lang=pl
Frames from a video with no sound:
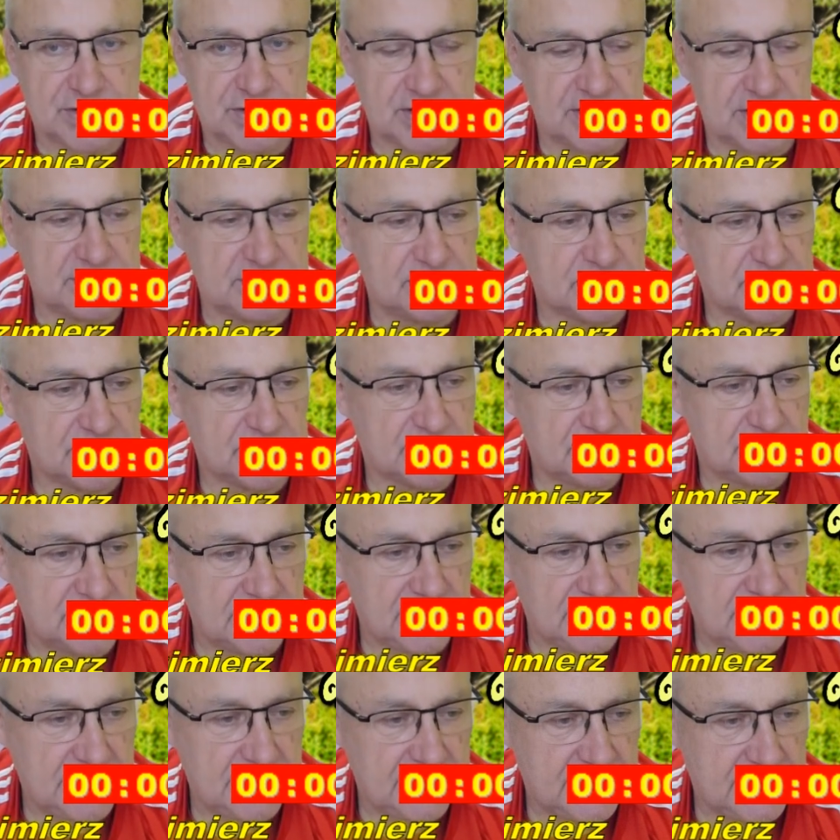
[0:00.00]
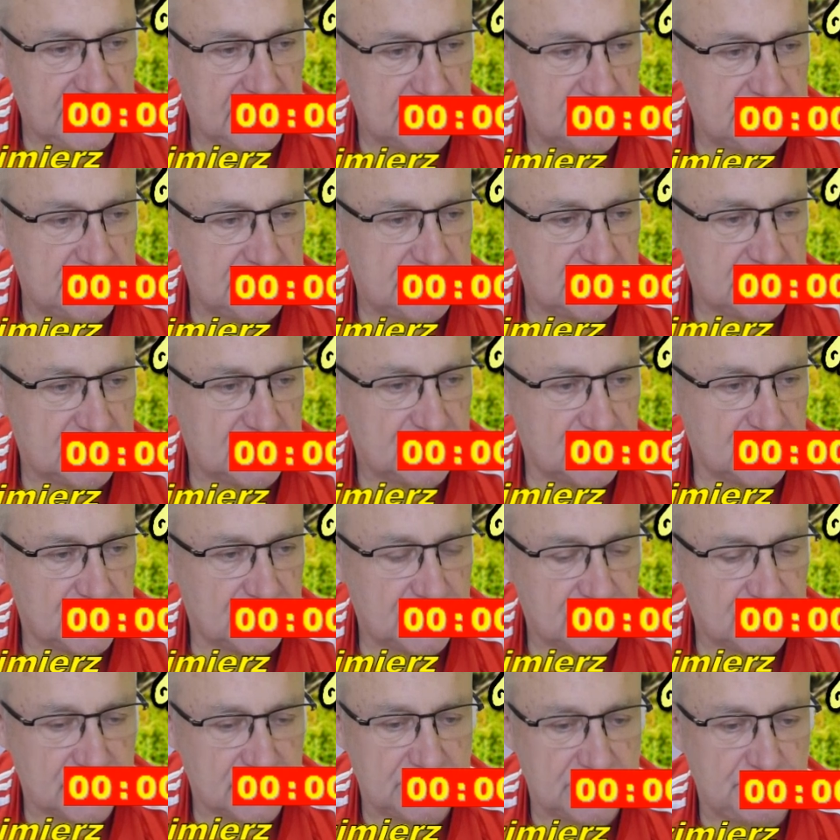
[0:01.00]
było dobre, ale gramy C6,
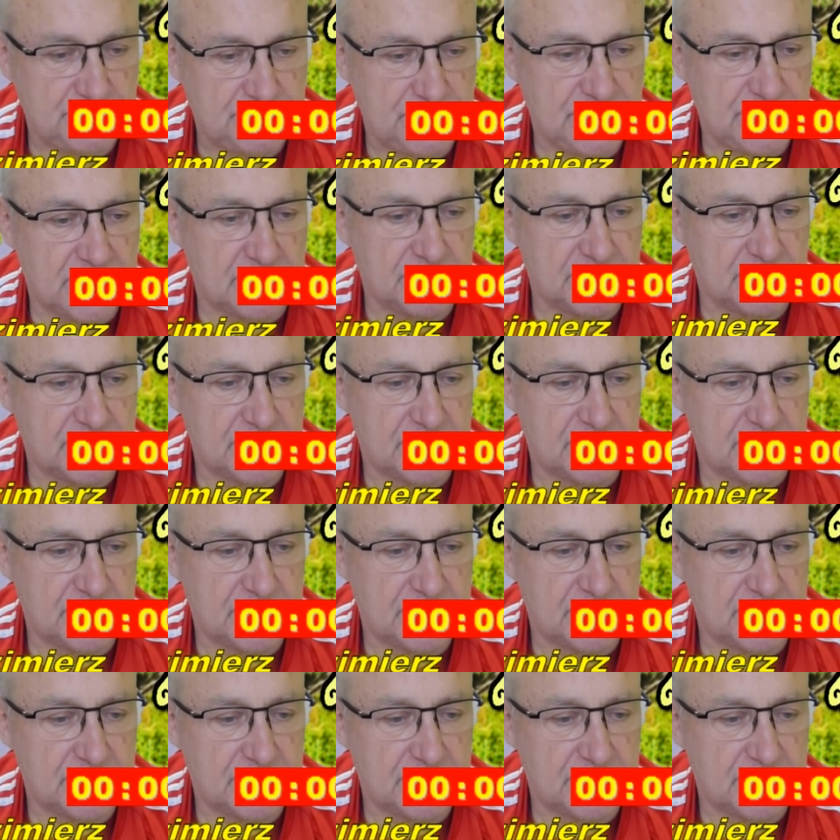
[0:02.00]
rozbijamy.